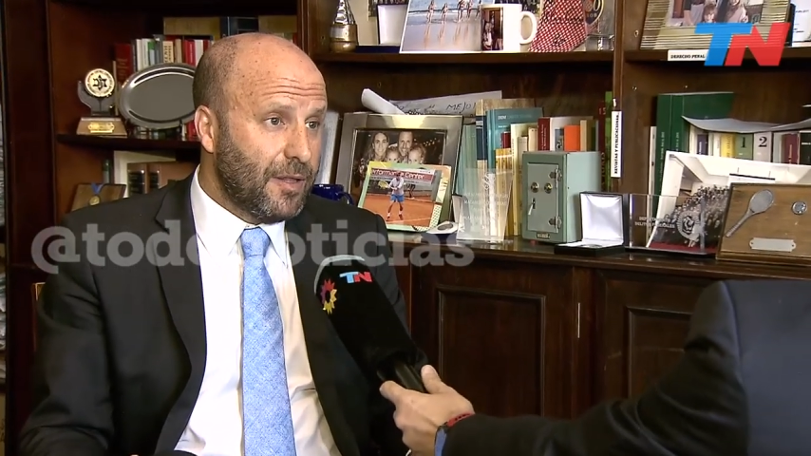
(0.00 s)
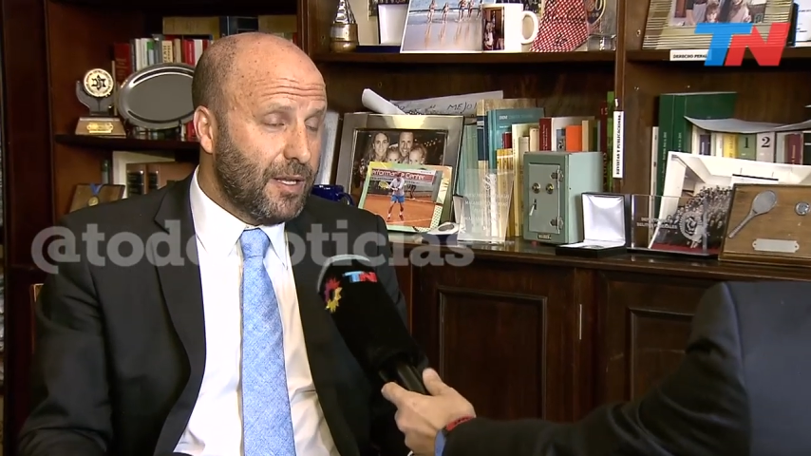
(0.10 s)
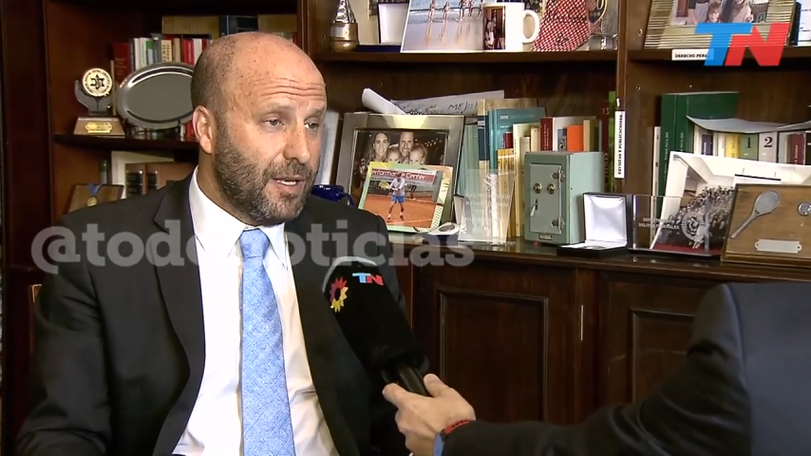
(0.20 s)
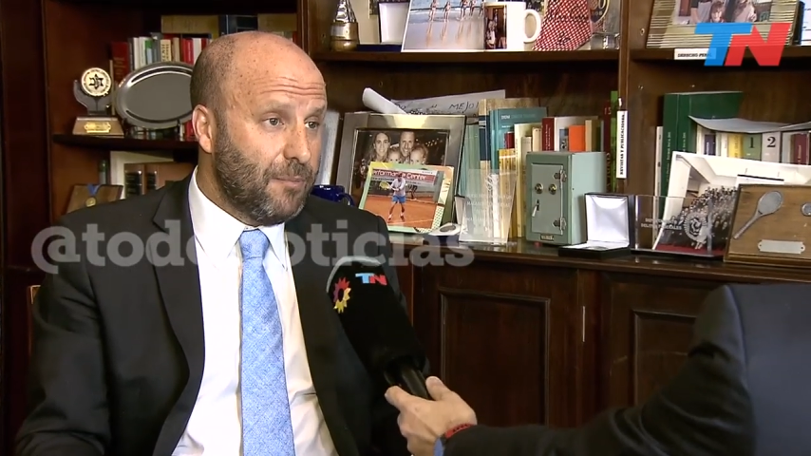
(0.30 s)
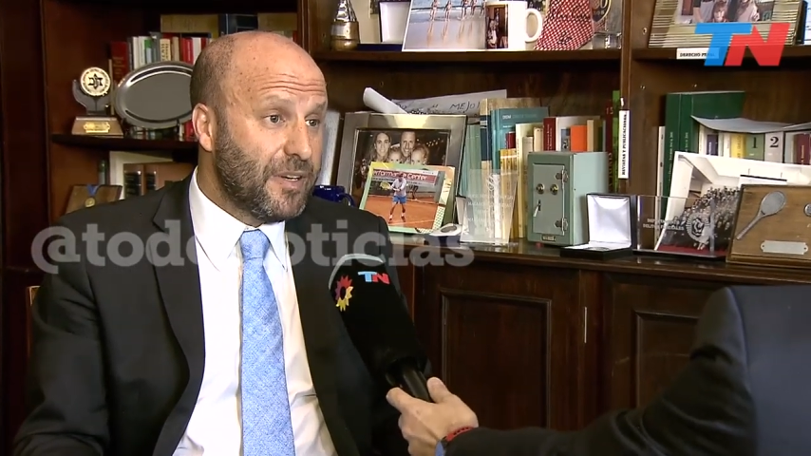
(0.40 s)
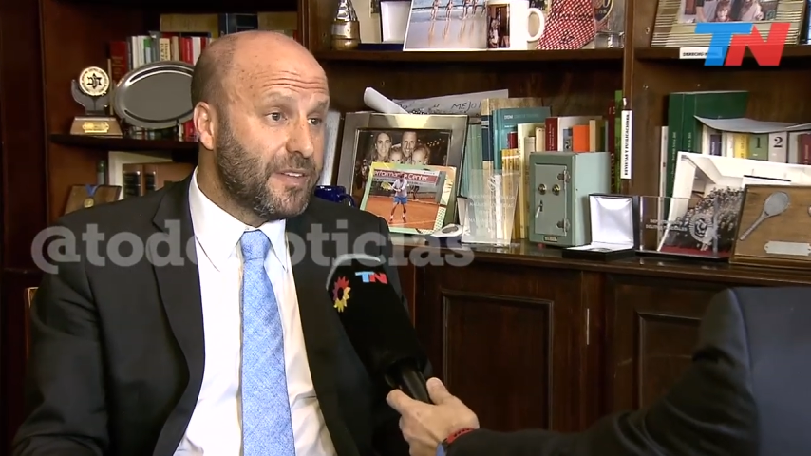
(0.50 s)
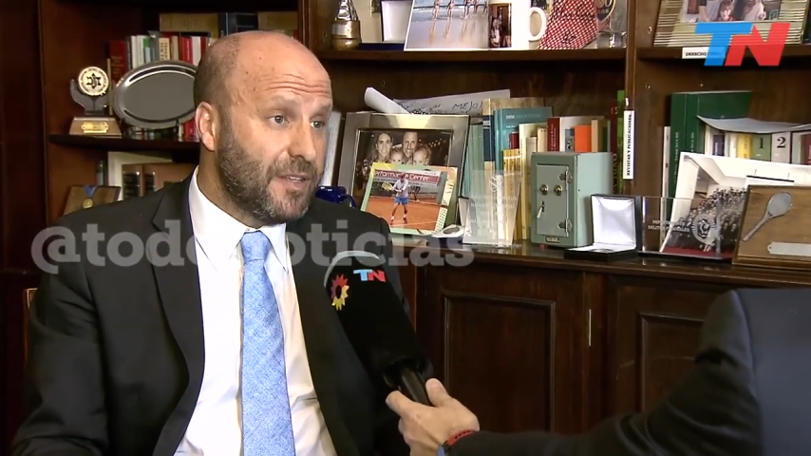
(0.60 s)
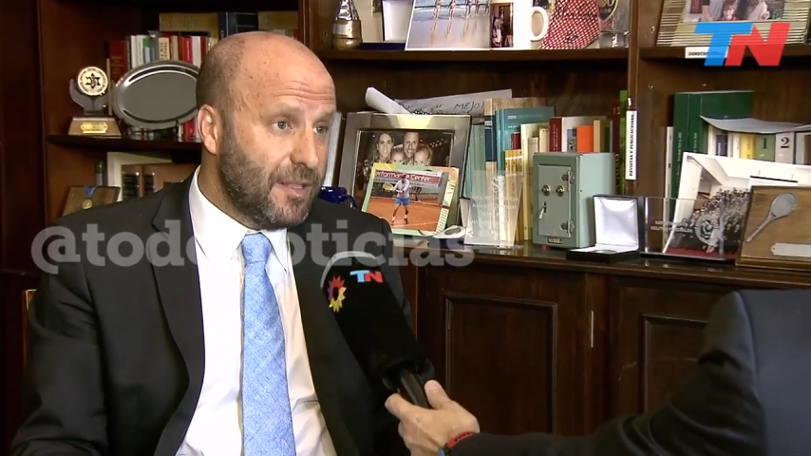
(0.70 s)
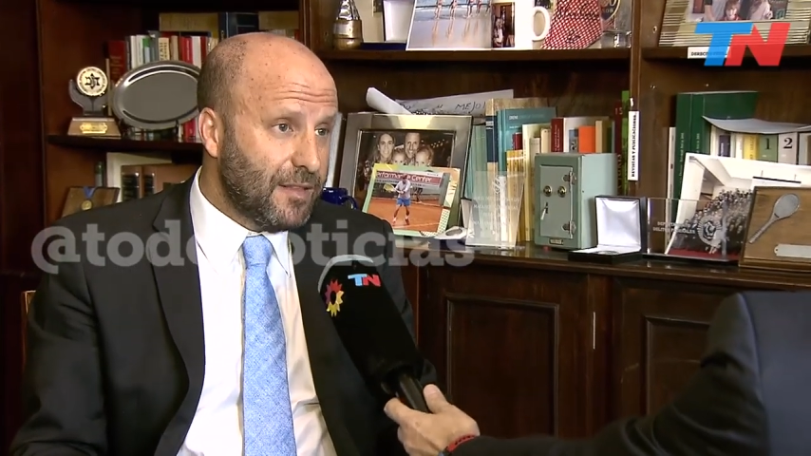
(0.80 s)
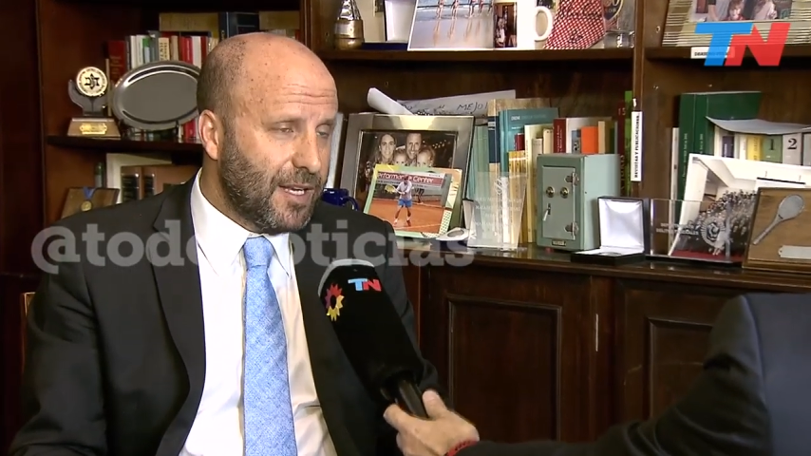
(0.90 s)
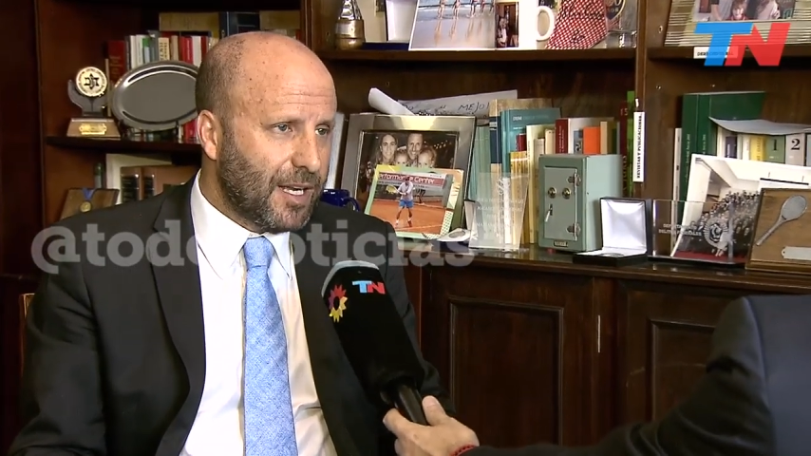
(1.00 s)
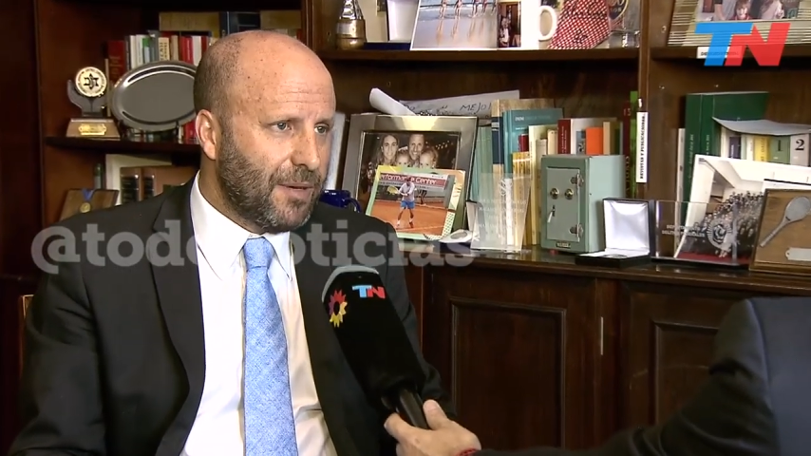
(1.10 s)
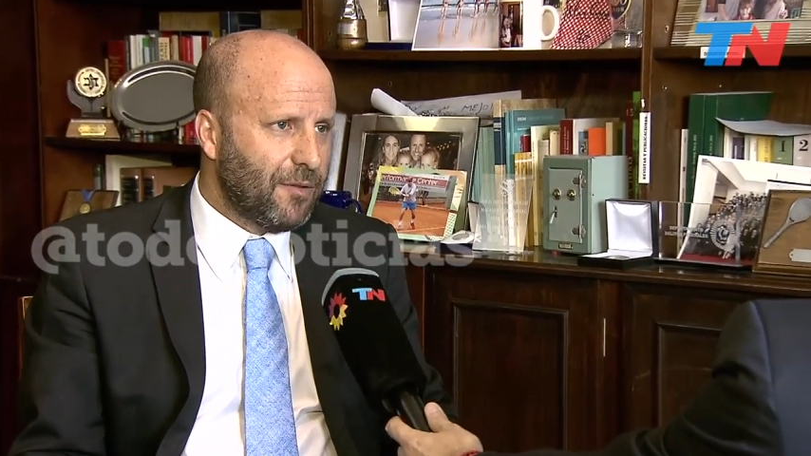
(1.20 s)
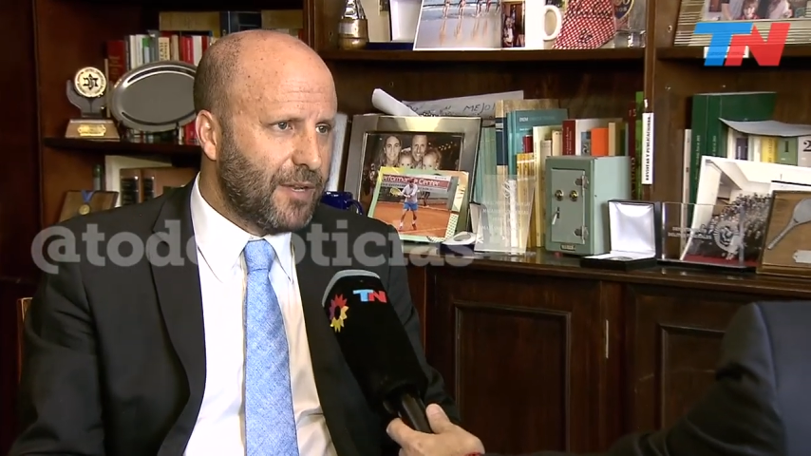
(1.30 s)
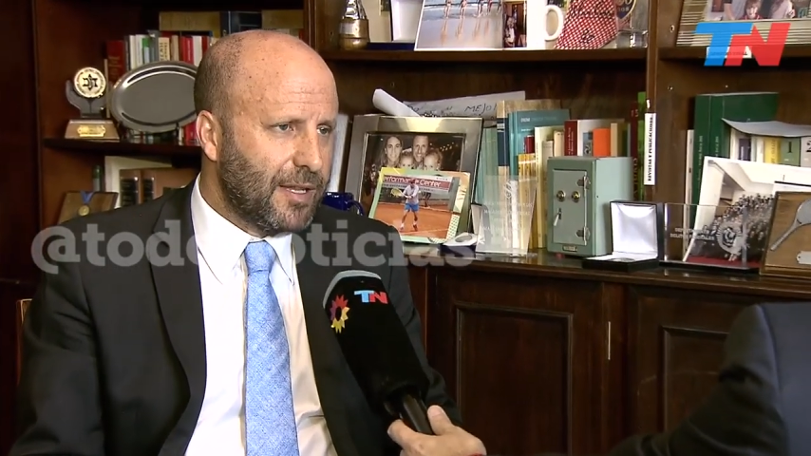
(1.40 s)
del presidente de la
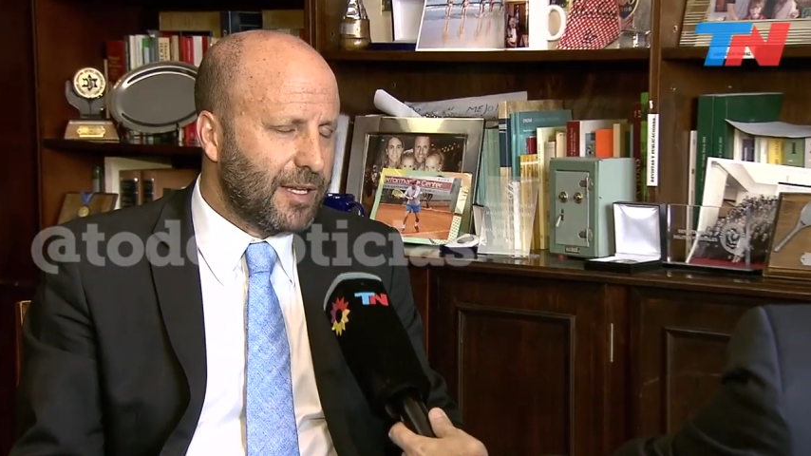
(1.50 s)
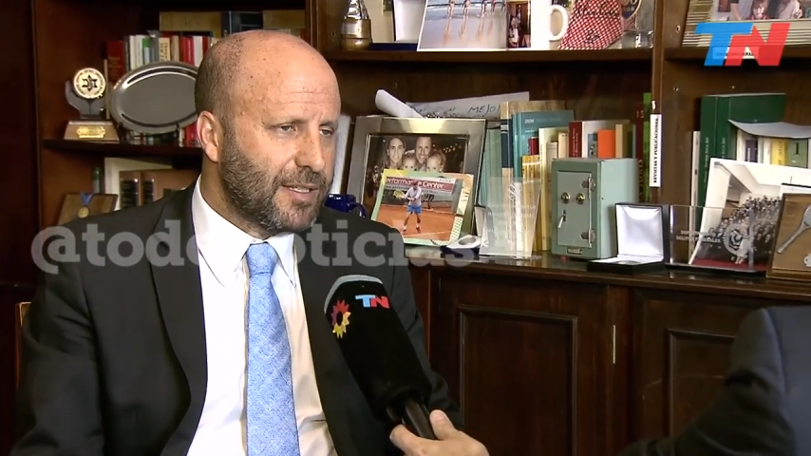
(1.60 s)
Cámara Federal de